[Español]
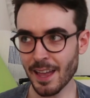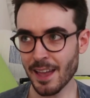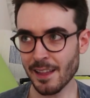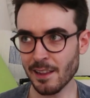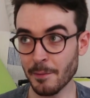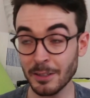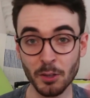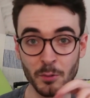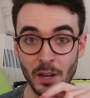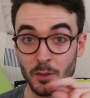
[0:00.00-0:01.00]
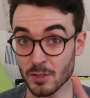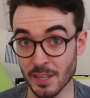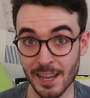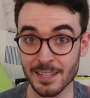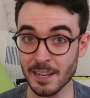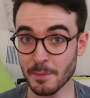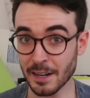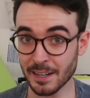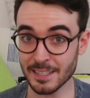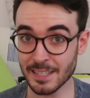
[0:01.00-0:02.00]
El evento dura dos días, el
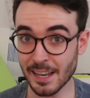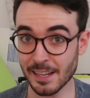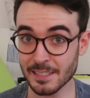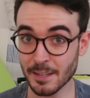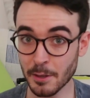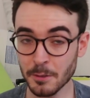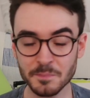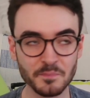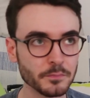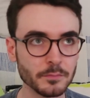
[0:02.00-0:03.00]
viernes y el sábado.